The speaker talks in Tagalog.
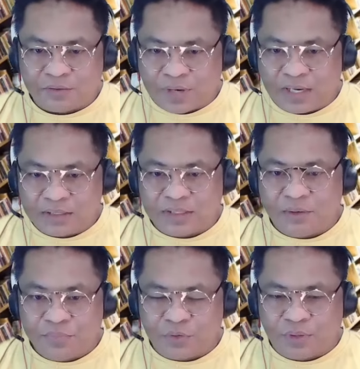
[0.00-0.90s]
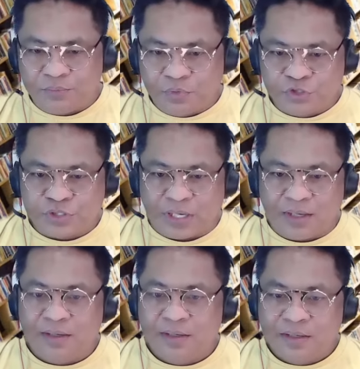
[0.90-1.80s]
rank number one po
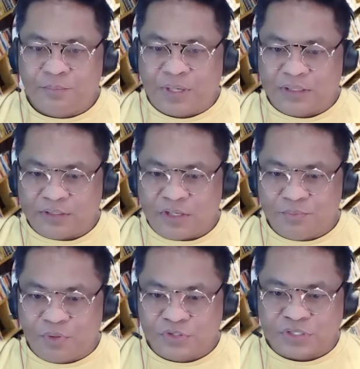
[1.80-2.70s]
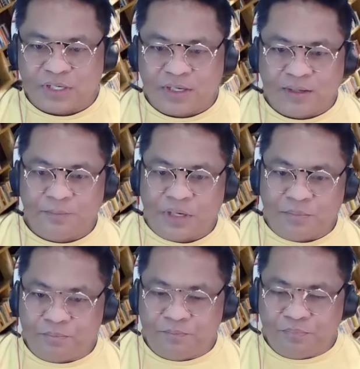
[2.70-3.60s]
siya pagdating po sa
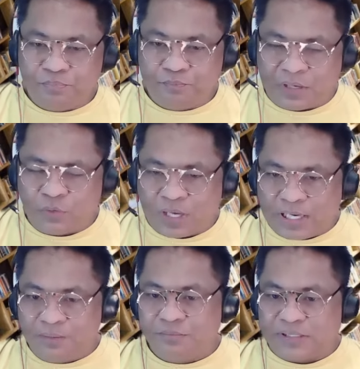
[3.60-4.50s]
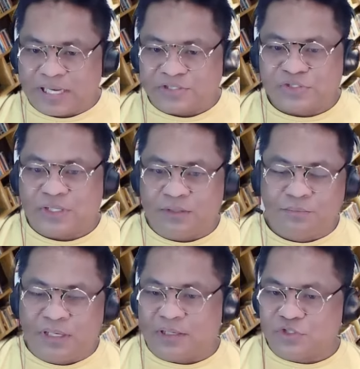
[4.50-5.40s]
mga panukalang batas at
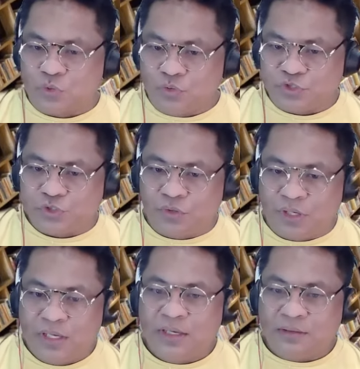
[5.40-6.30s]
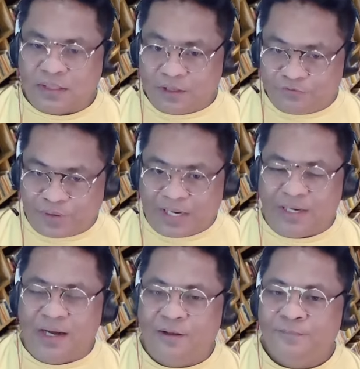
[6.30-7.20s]
mga resolution na
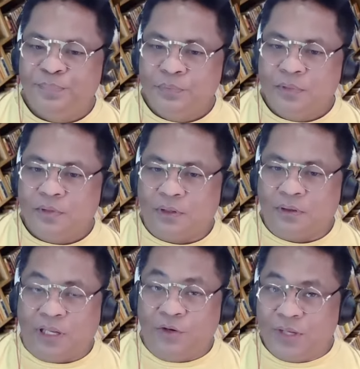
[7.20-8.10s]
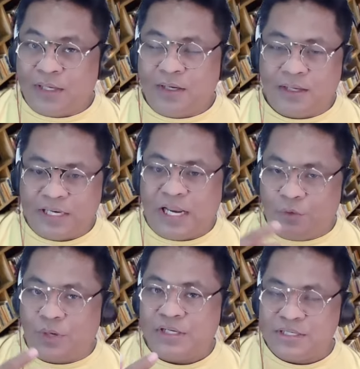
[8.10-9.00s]
na-file ano yan? Uh,
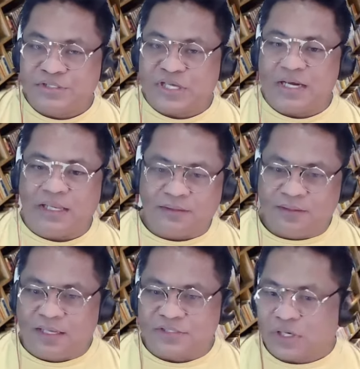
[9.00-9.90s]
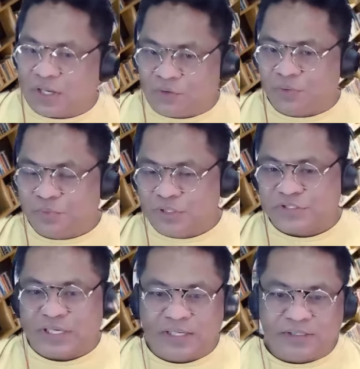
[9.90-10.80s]
ina-award yan ng Senate. Nasa record po ng
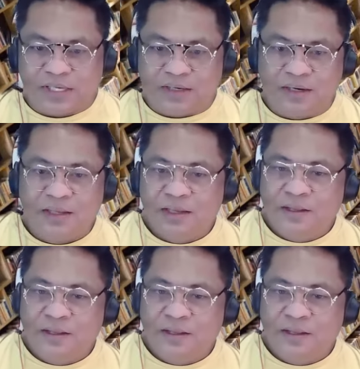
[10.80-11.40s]
Senate yan.